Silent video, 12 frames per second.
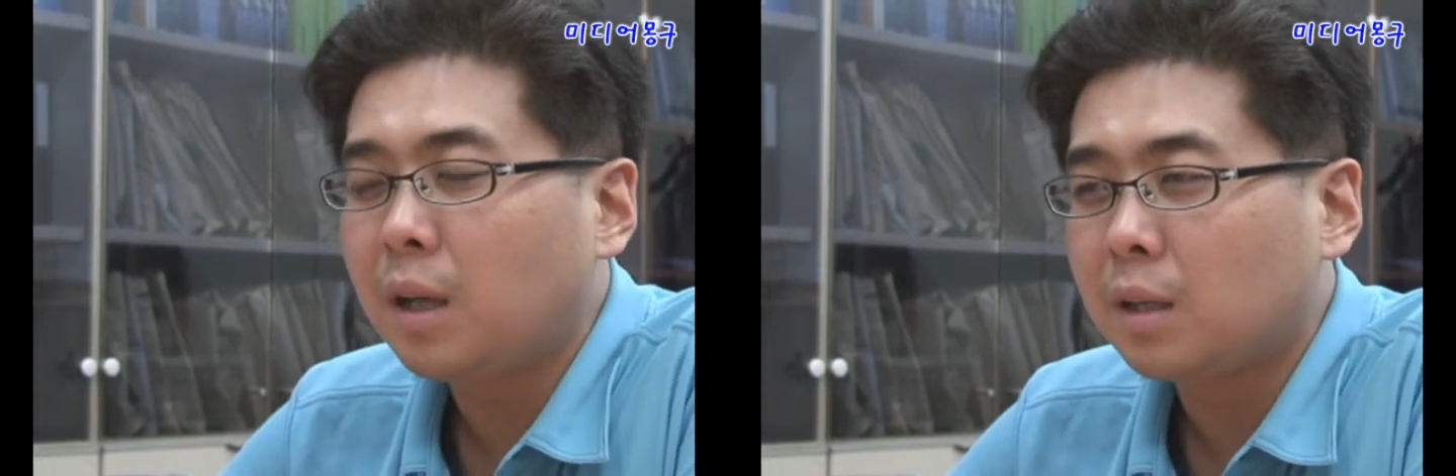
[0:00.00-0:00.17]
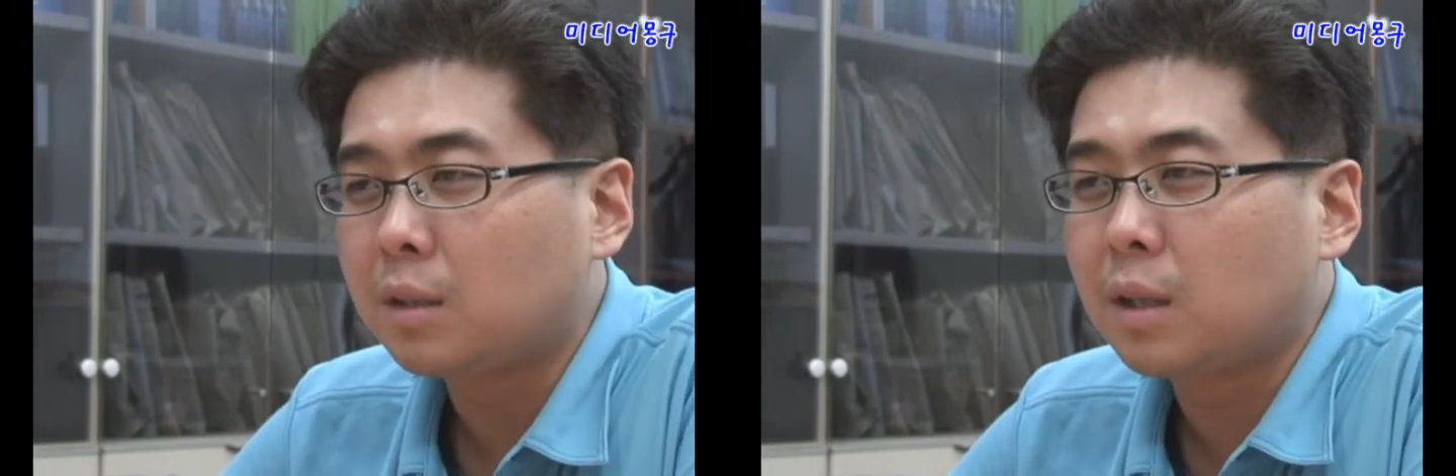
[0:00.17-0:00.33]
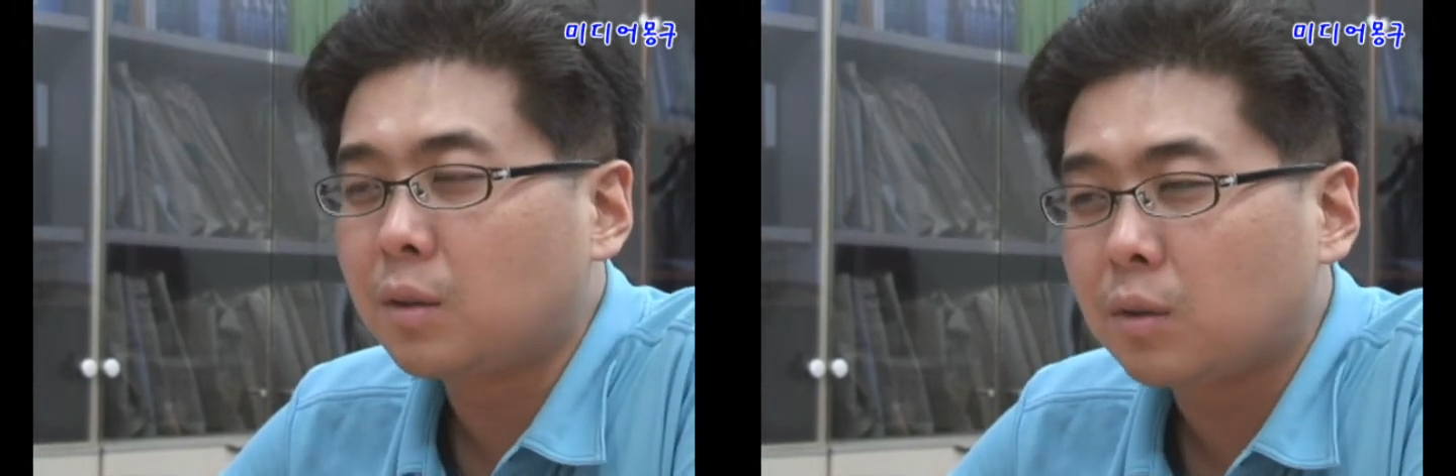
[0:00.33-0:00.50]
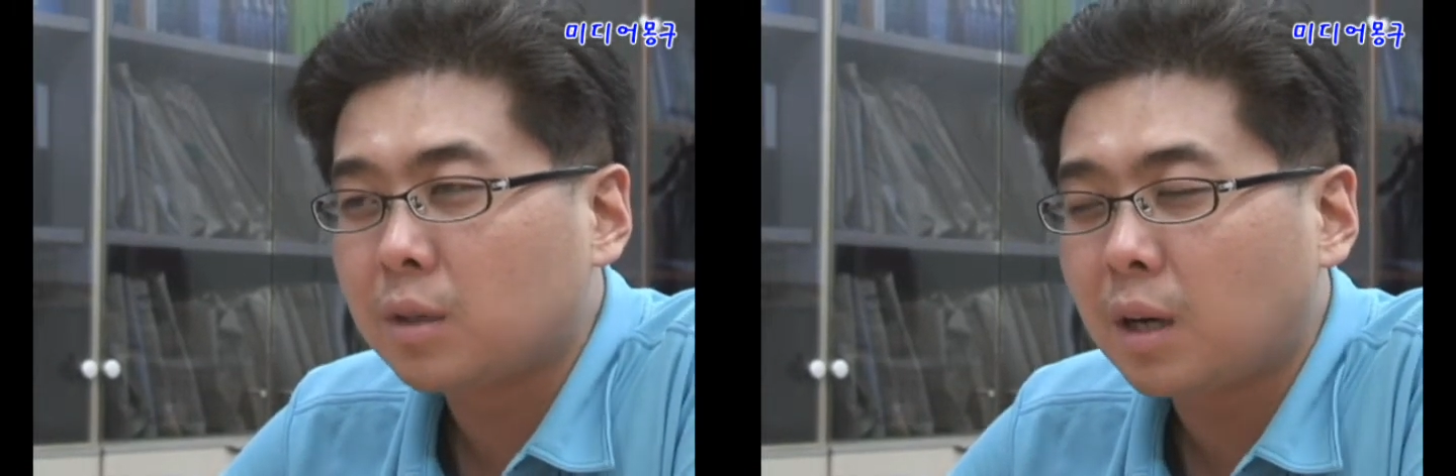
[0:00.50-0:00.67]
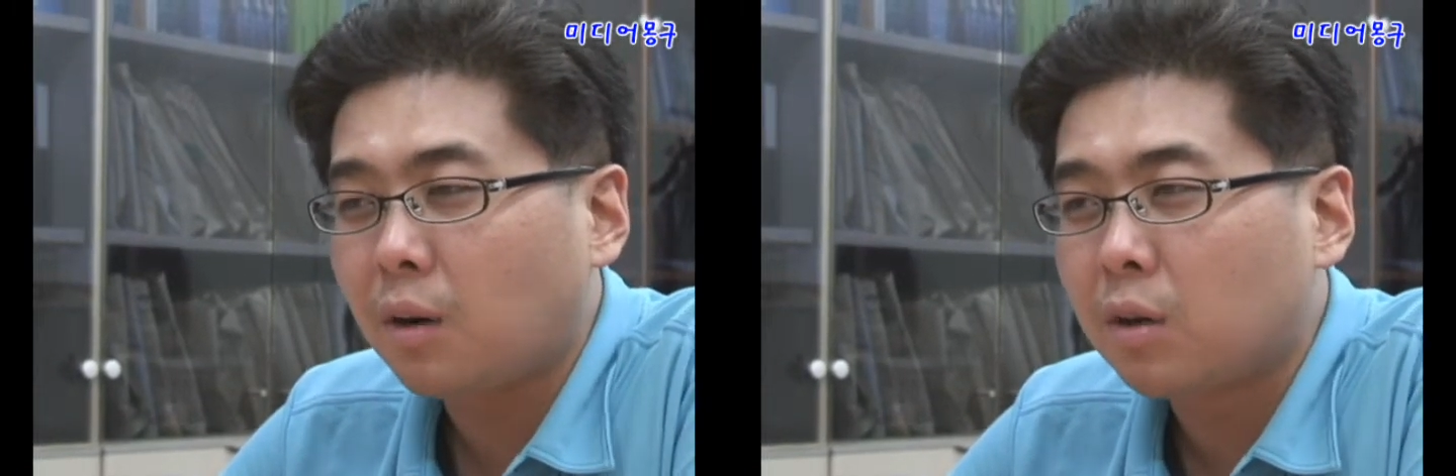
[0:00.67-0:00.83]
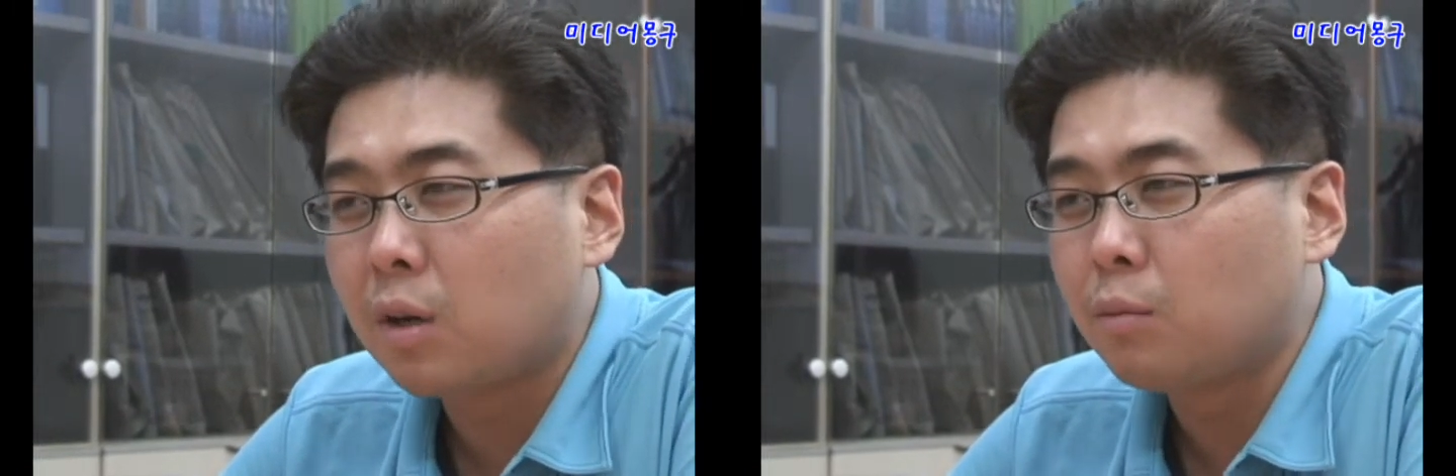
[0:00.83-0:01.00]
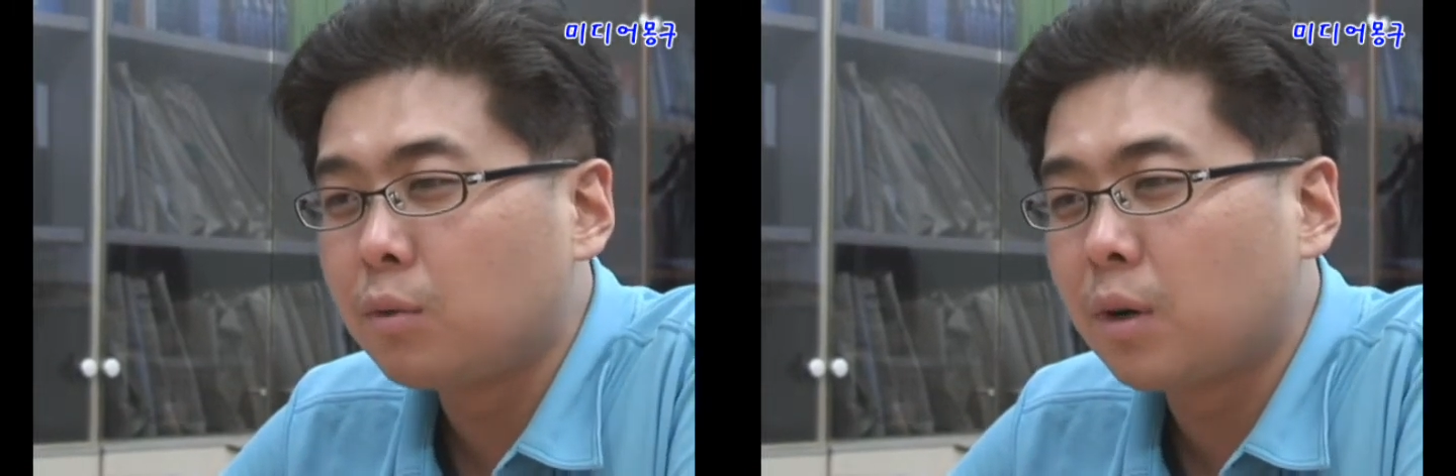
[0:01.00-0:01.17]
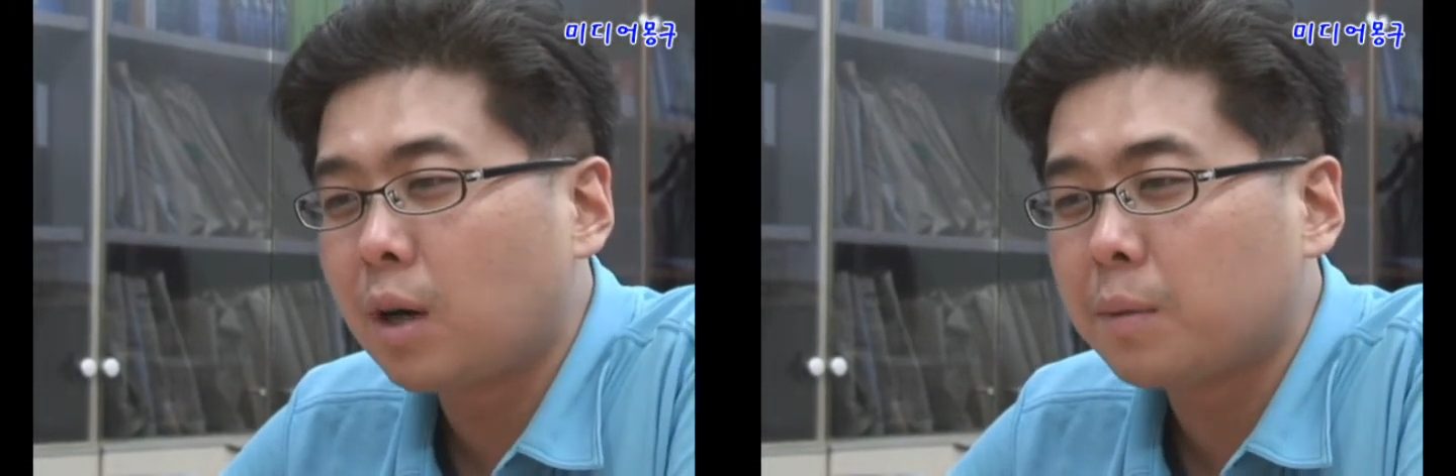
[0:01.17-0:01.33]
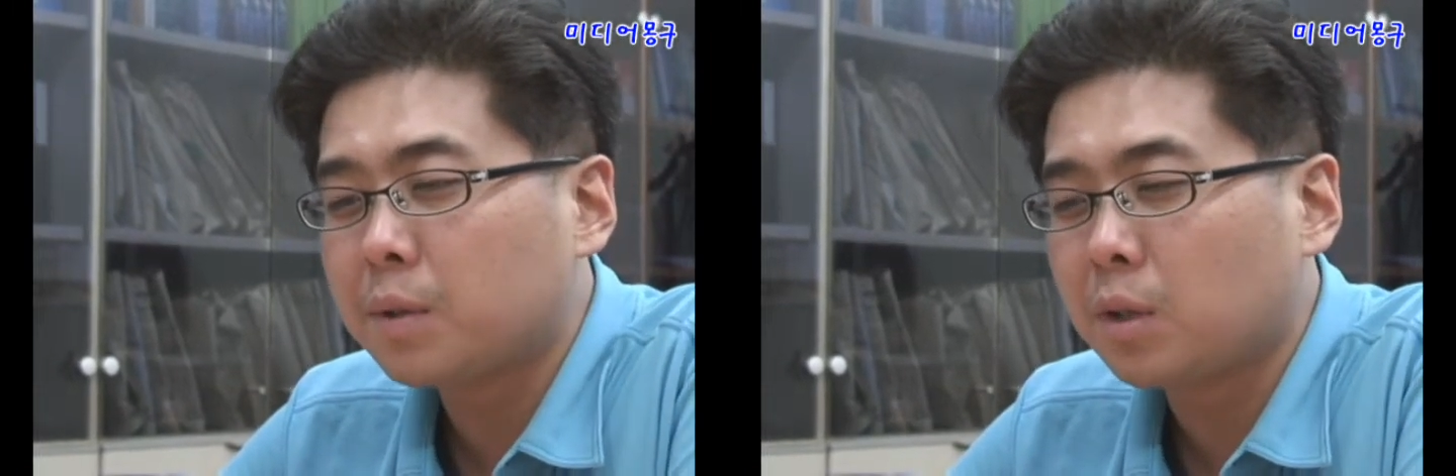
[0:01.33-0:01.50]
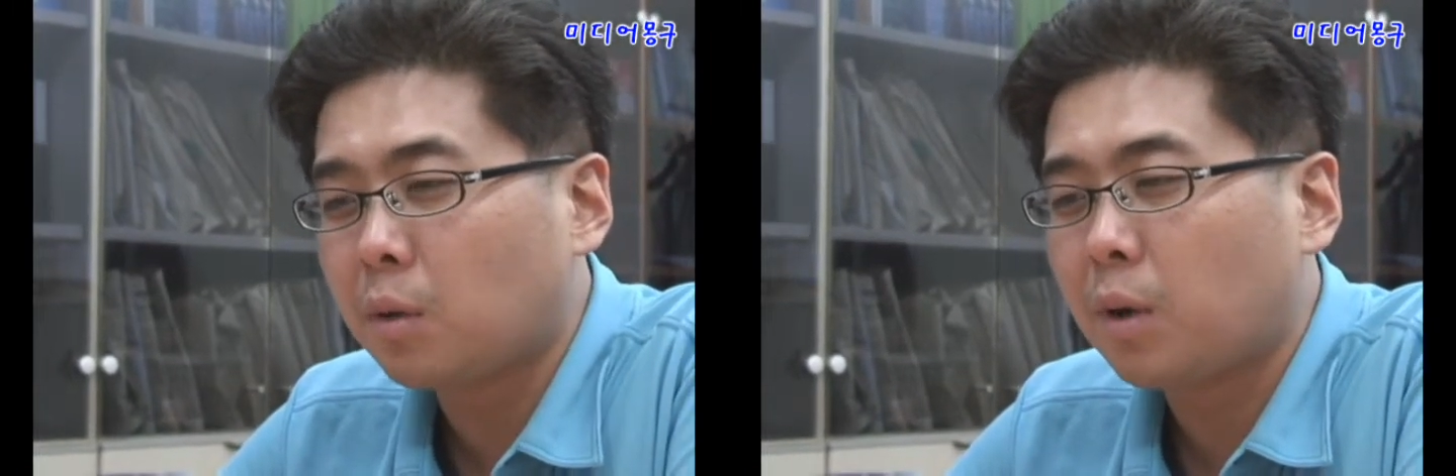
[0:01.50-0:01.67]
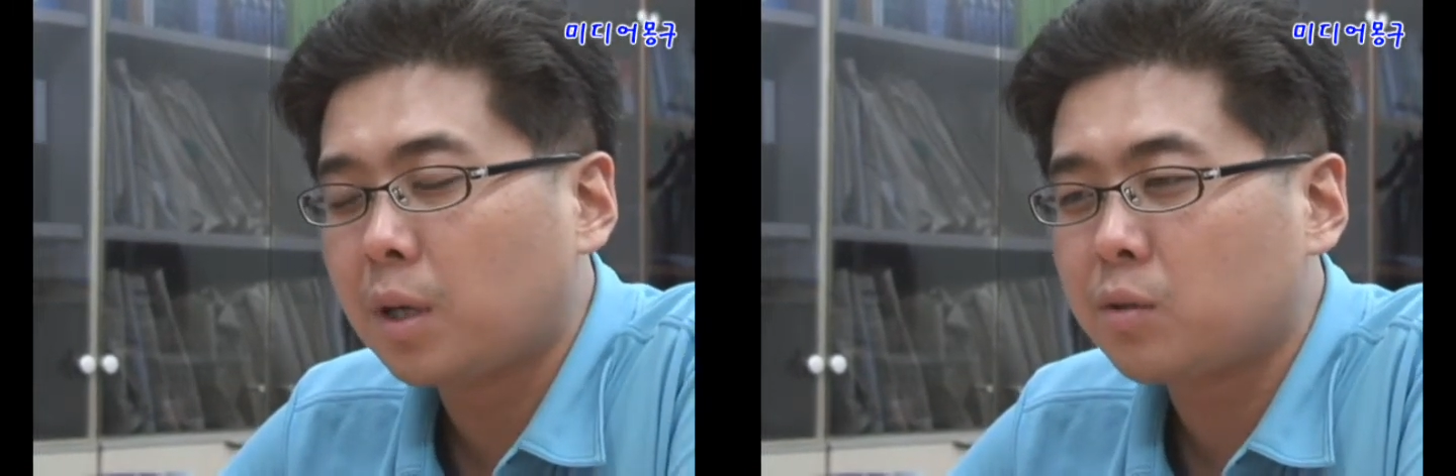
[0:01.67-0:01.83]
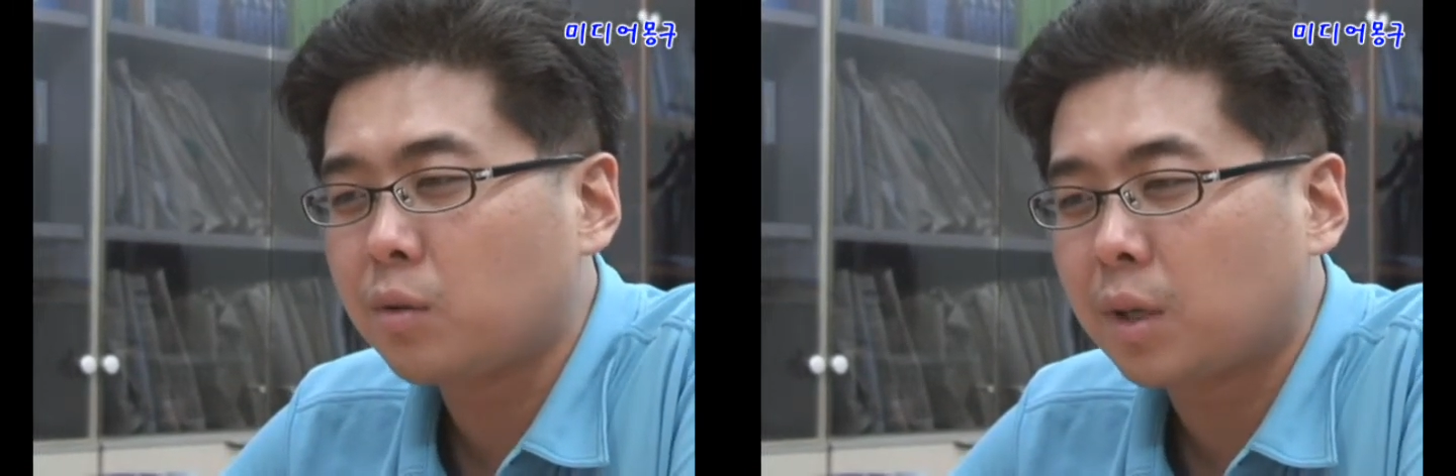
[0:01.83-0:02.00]
그때도 그냥 어영부영하면서
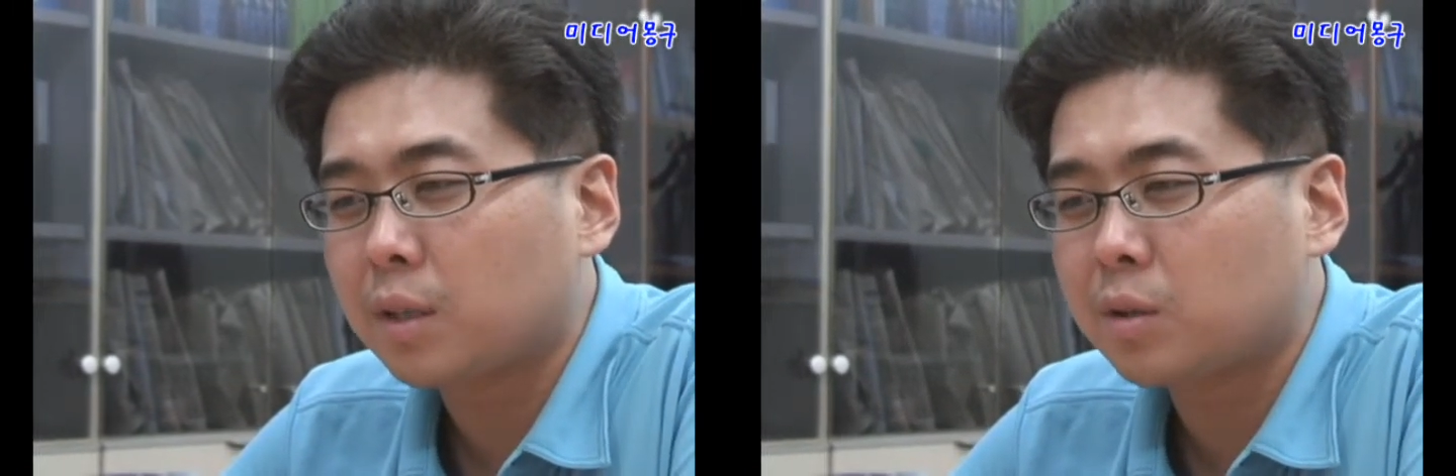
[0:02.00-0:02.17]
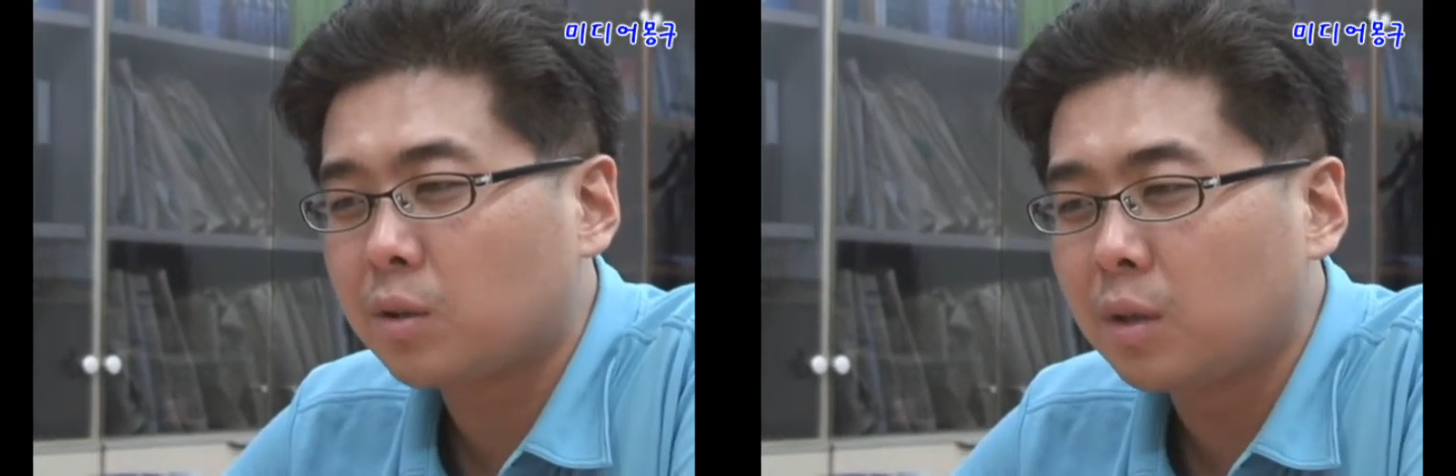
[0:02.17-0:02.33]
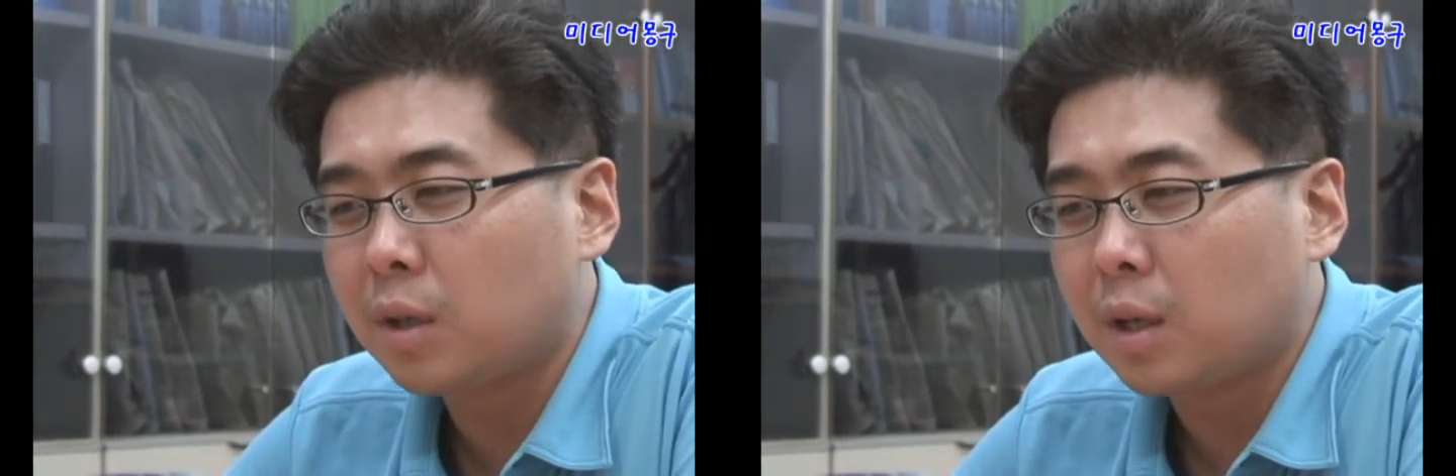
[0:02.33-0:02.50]
넘어갈 수 있겠죠.